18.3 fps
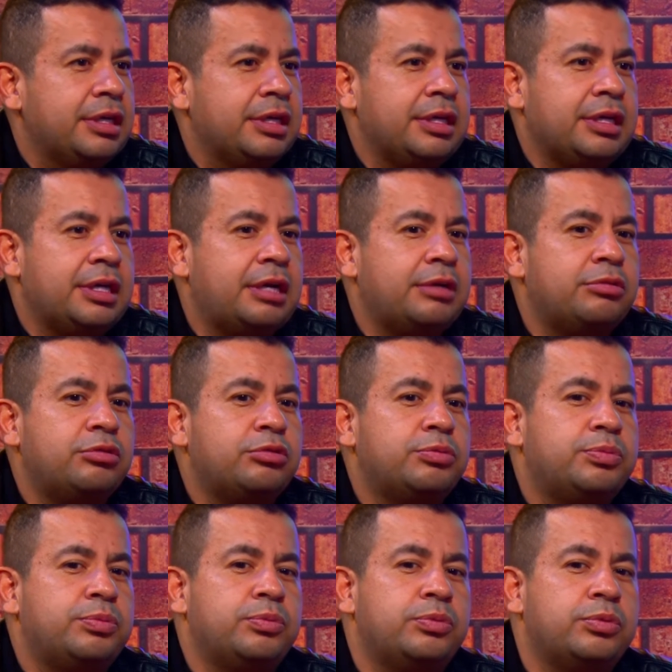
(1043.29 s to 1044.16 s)
Era
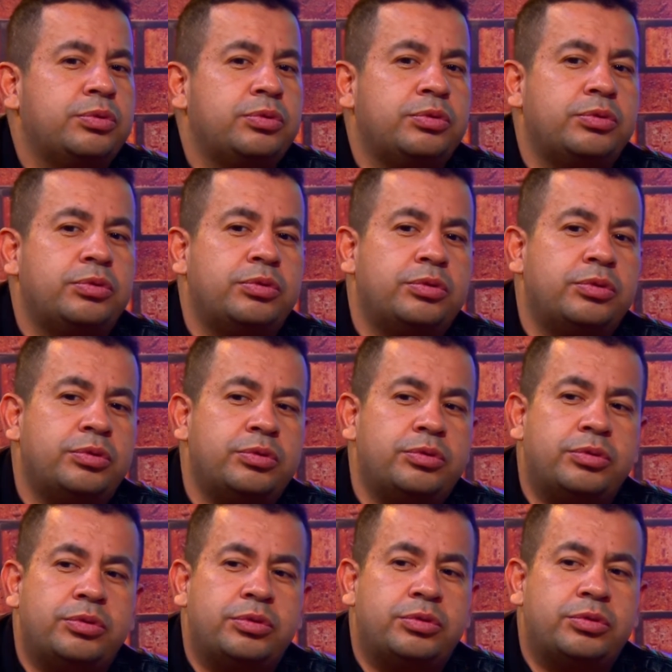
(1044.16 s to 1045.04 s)

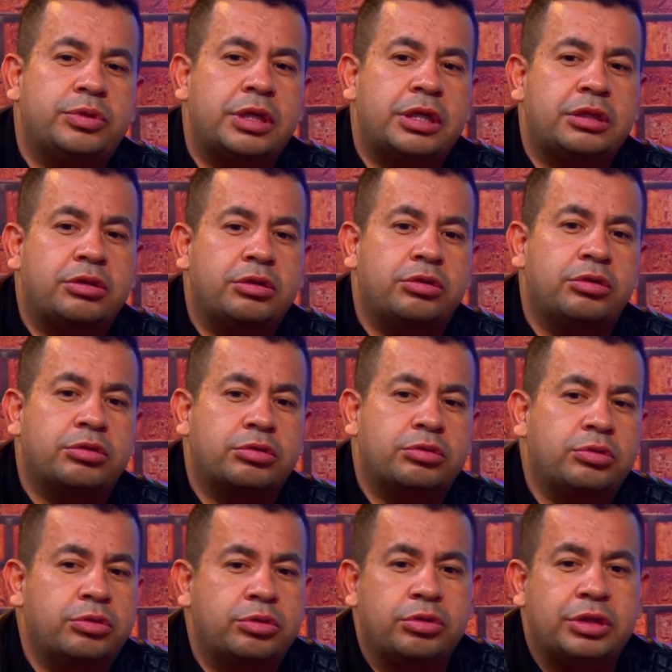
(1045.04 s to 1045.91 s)
un centro
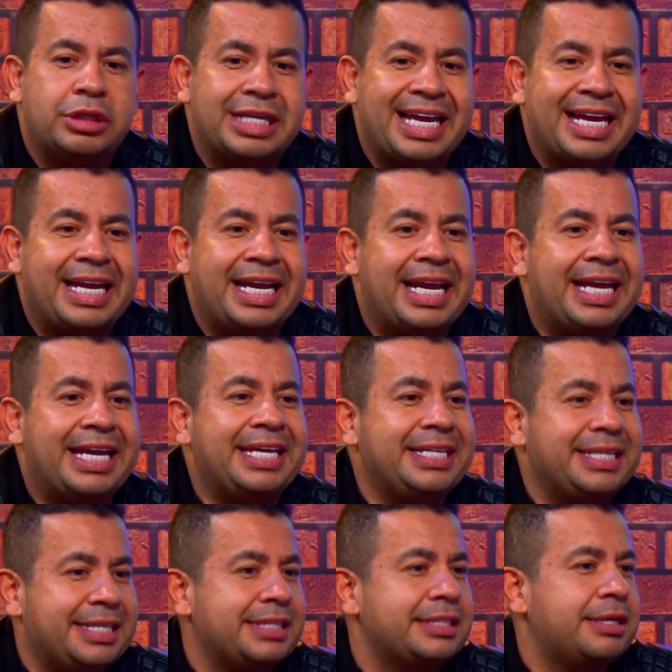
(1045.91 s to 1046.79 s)
nocturno y ya la
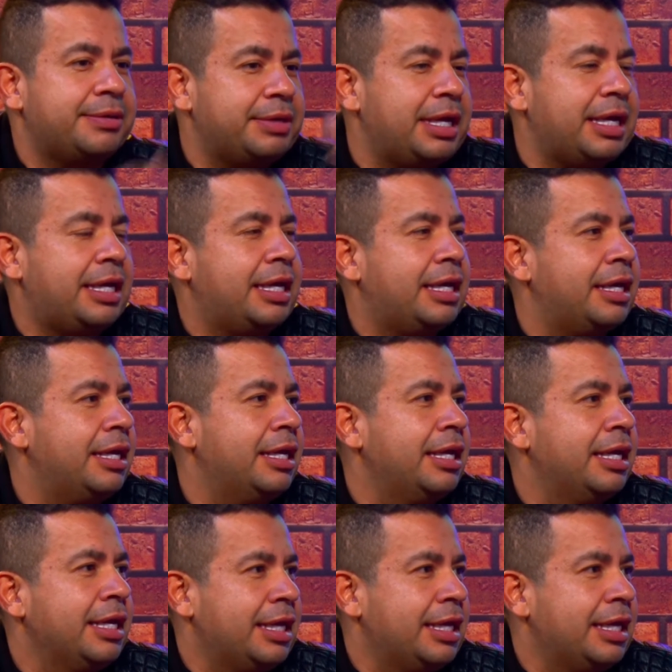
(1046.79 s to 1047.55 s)
gente sabía que